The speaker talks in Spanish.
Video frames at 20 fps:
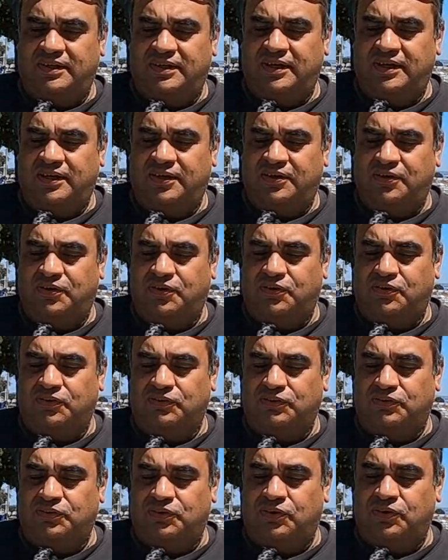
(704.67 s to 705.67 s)
Y
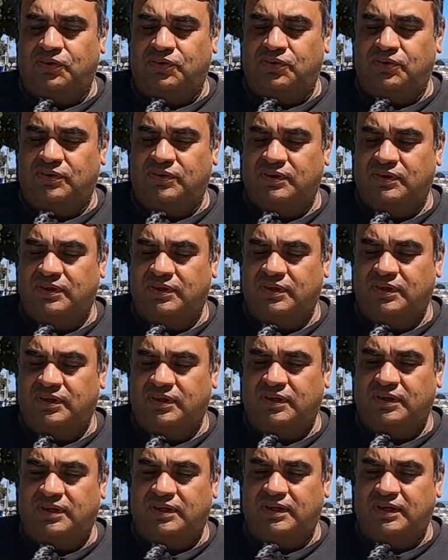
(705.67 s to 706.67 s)
controlo
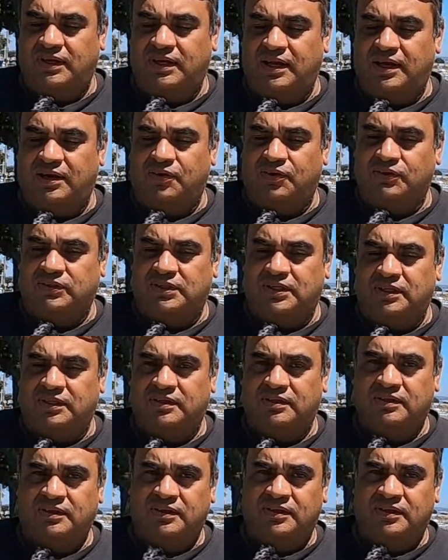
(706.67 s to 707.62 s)
la otra.